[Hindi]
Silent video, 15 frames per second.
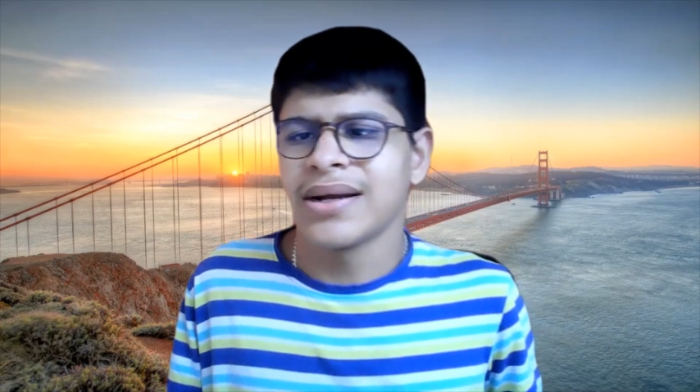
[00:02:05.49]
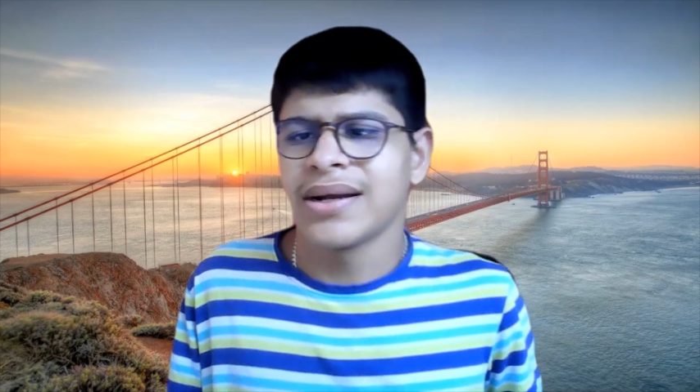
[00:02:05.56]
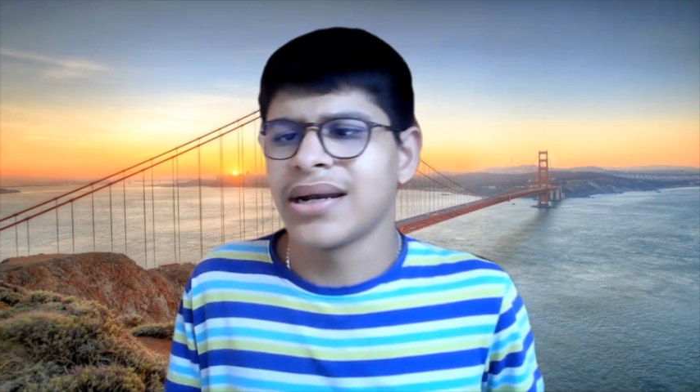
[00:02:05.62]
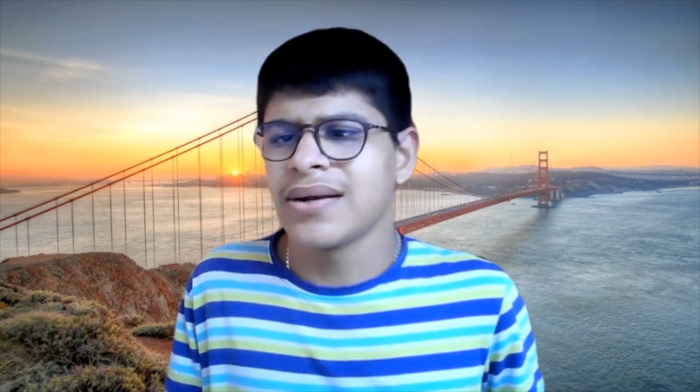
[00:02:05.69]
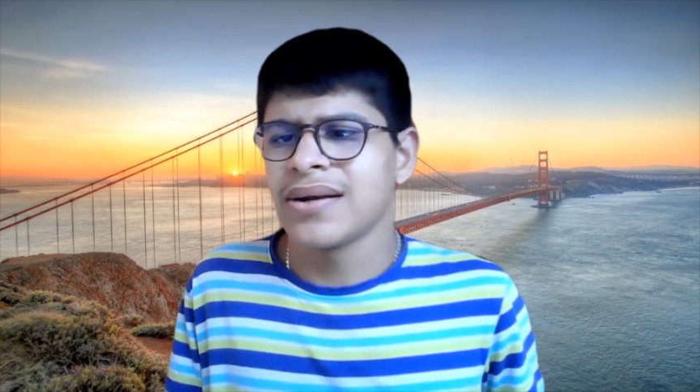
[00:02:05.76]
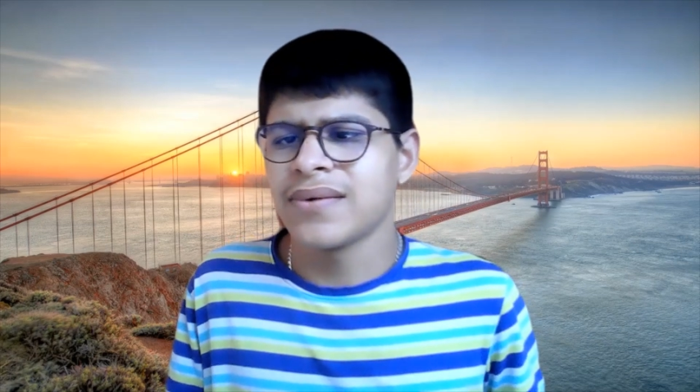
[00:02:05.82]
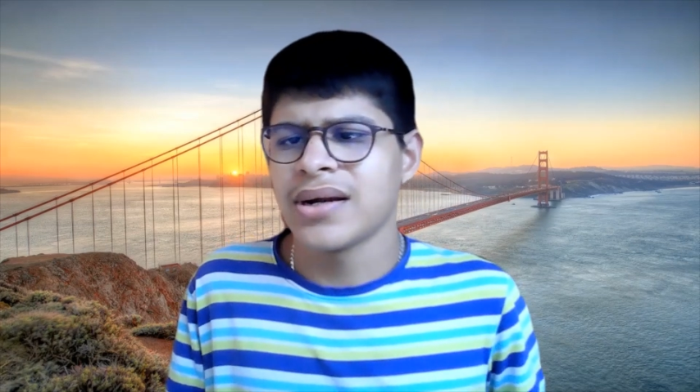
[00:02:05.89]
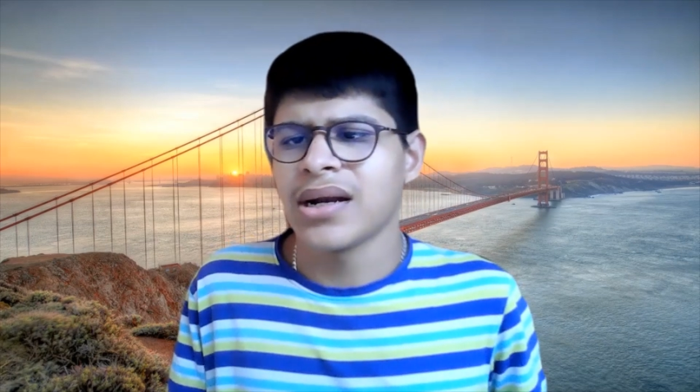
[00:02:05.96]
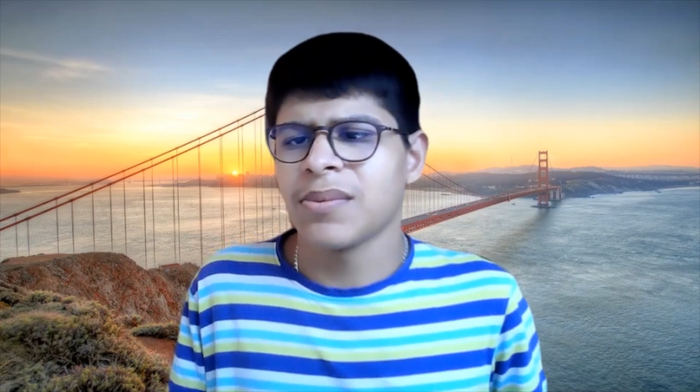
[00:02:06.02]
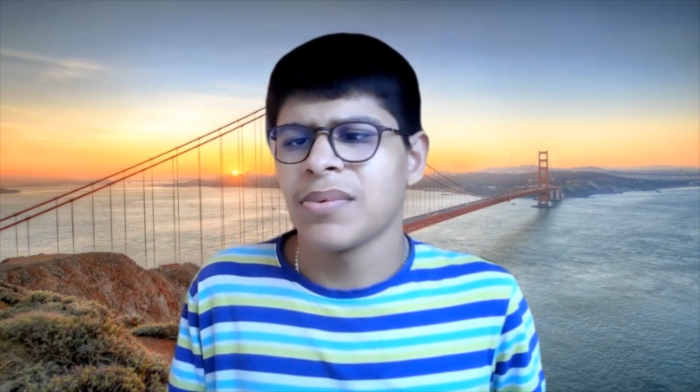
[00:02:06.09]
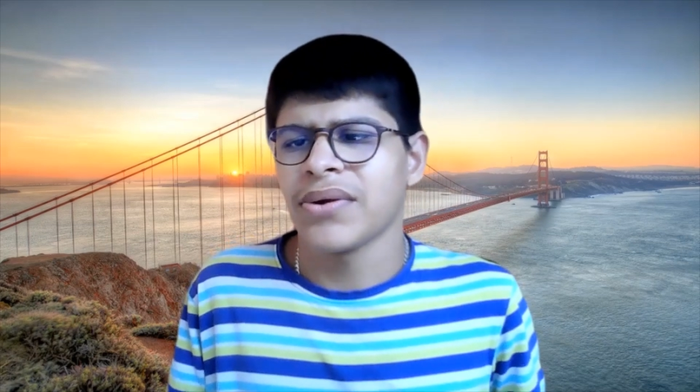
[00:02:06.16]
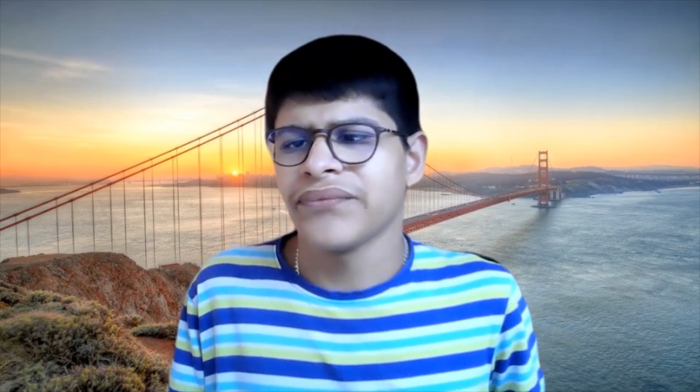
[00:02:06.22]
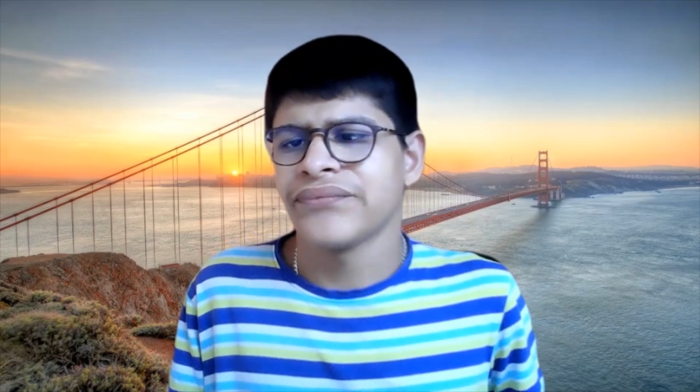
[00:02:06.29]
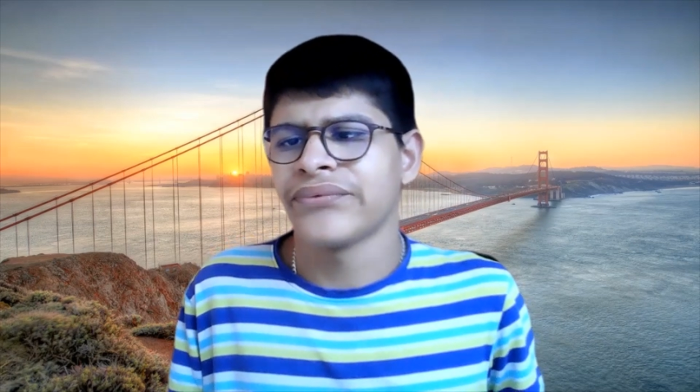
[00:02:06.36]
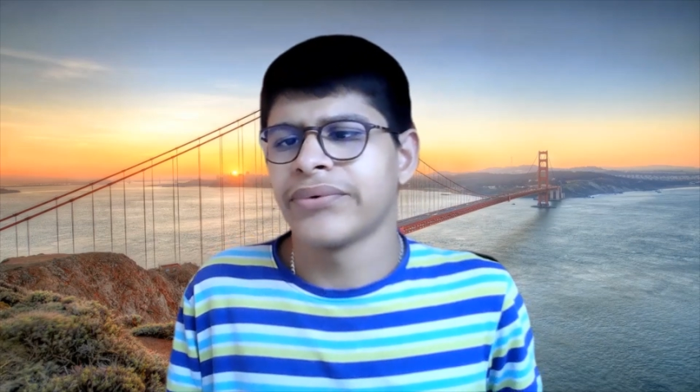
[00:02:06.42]

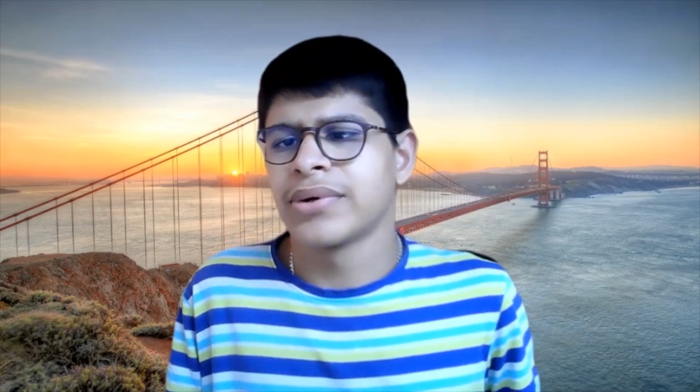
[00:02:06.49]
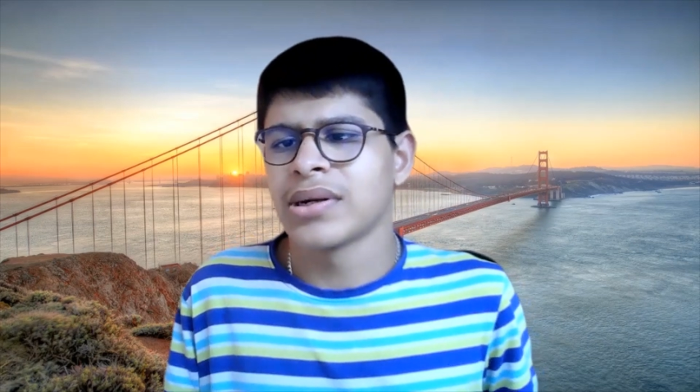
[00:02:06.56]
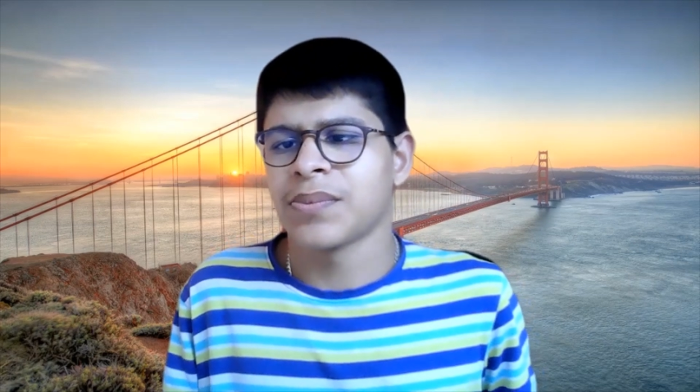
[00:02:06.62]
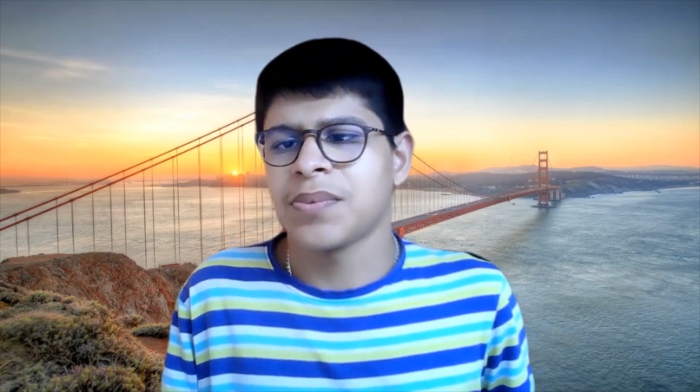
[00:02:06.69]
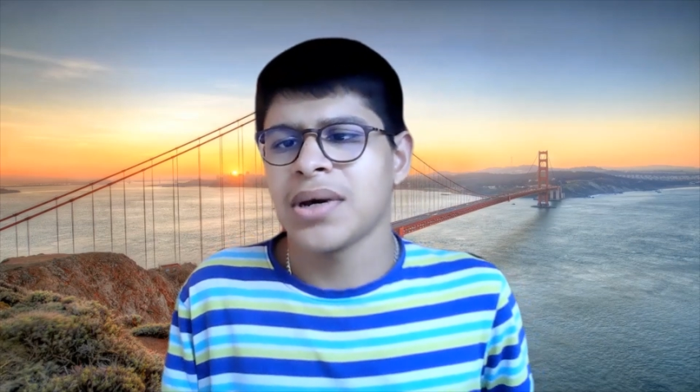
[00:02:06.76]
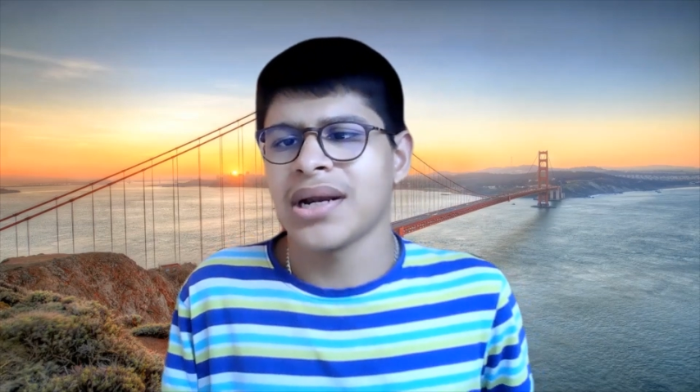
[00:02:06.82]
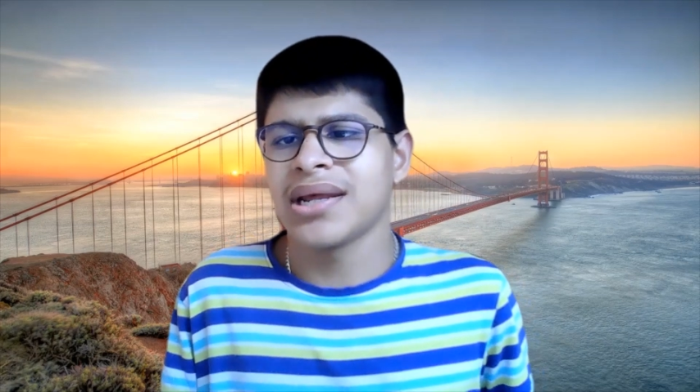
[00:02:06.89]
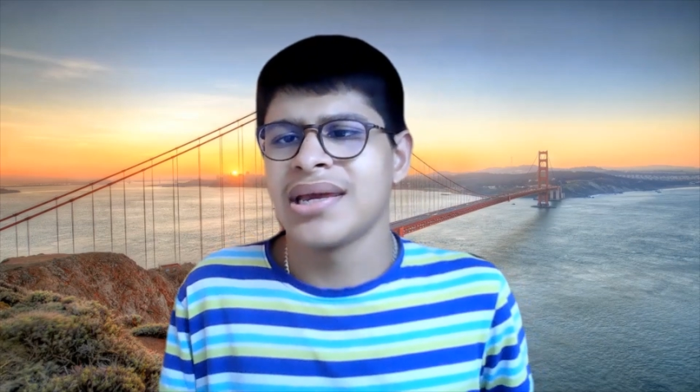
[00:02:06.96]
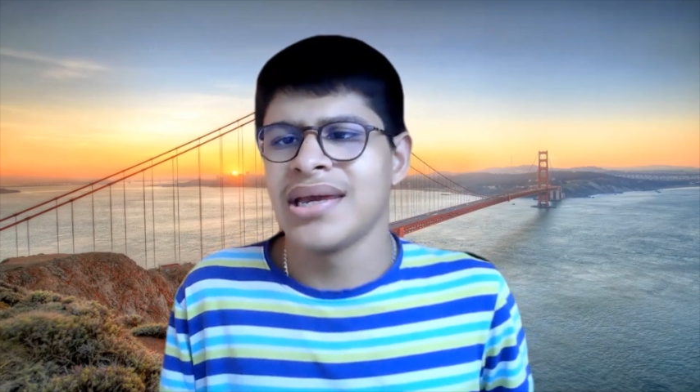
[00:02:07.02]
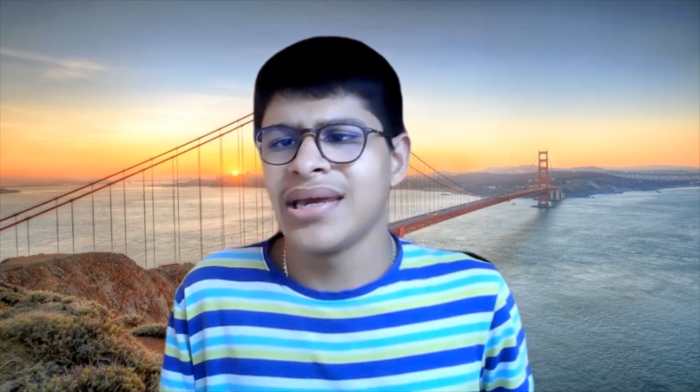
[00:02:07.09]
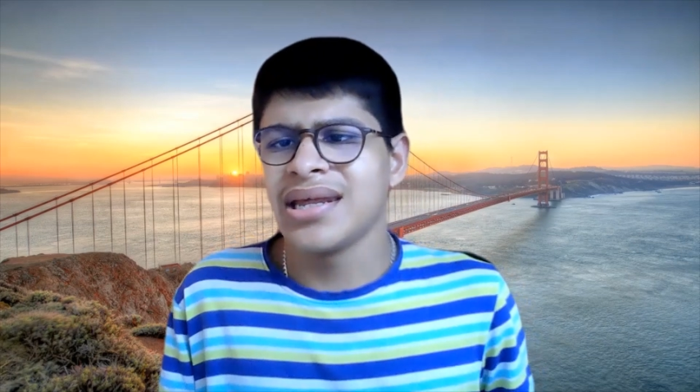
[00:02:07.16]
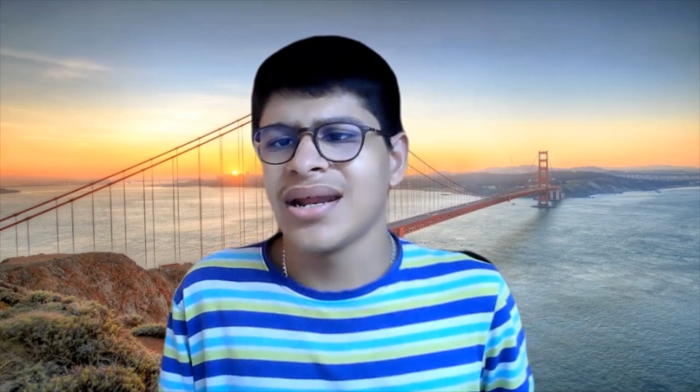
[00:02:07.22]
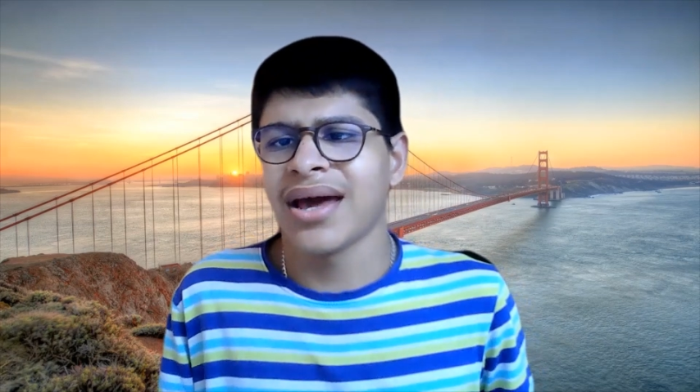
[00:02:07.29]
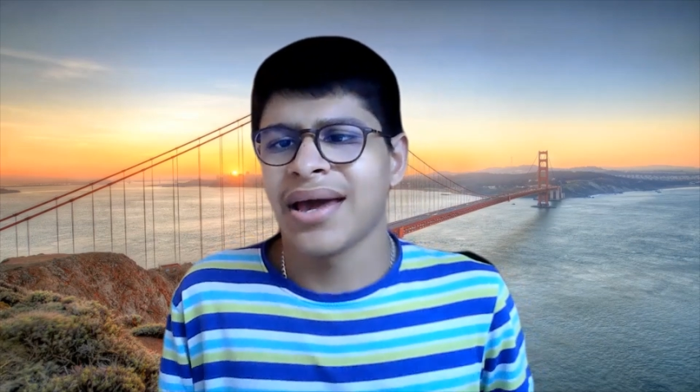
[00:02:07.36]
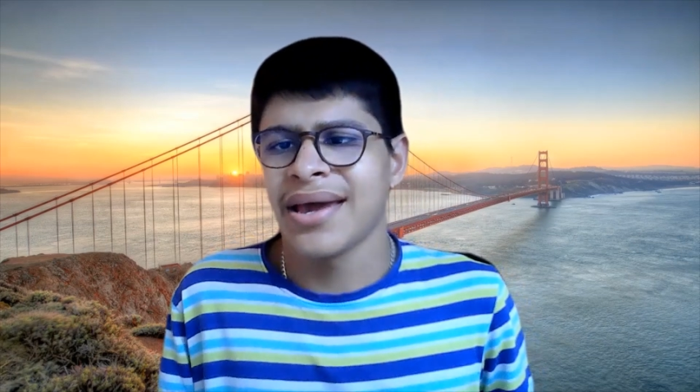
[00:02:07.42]
2020.4 पर
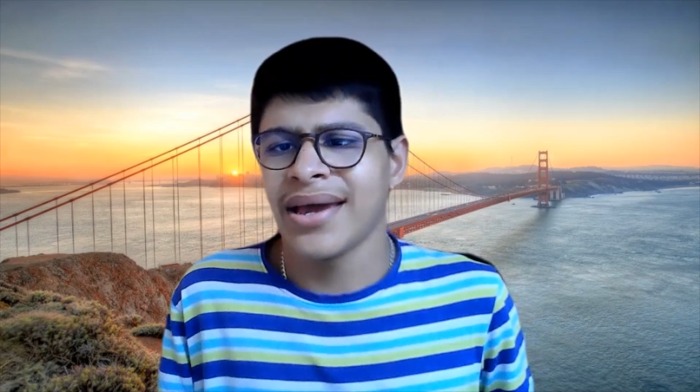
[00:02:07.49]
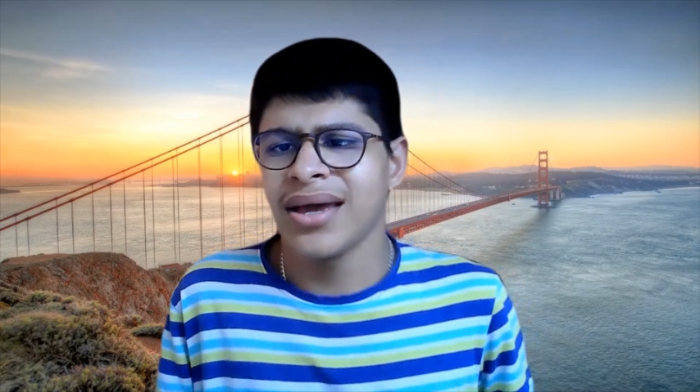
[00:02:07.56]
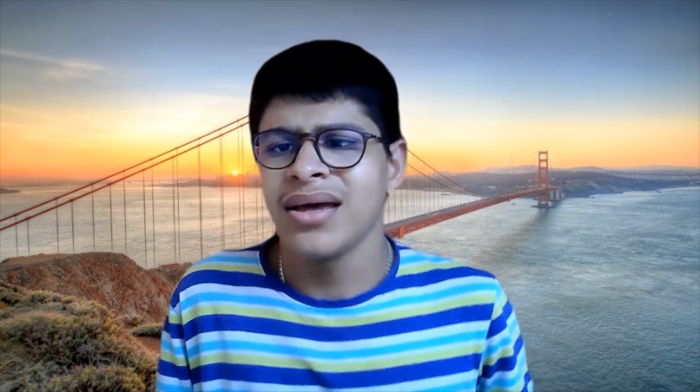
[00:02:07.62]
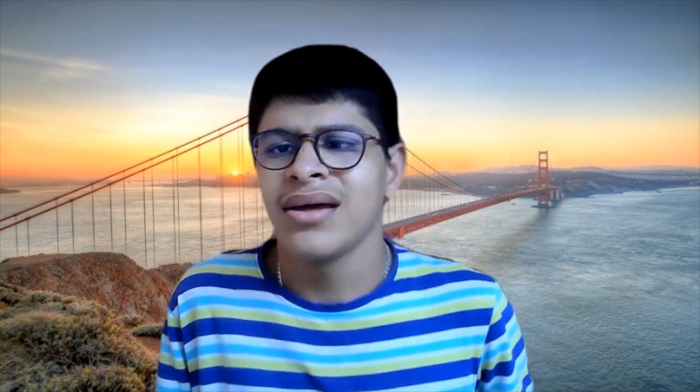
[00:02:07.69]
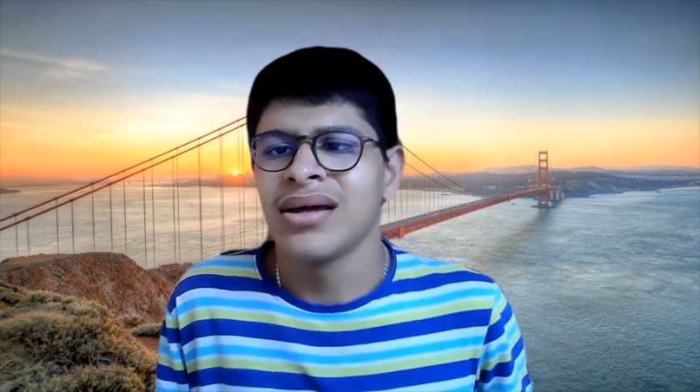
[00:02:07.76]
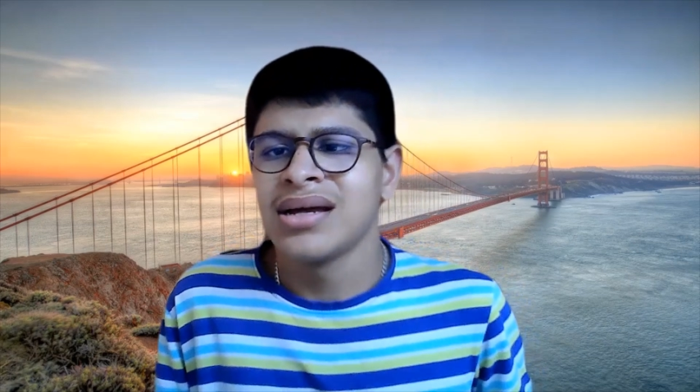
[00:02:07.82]
ही रहे